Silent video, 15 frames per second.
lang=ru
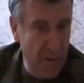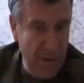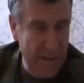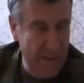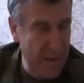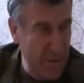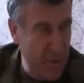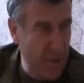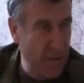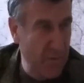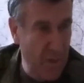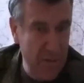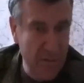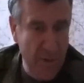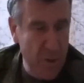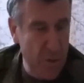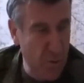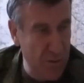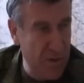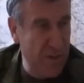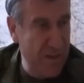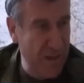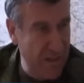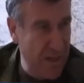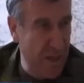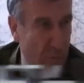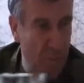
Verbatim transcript: Когда начинаем разговор, что за танки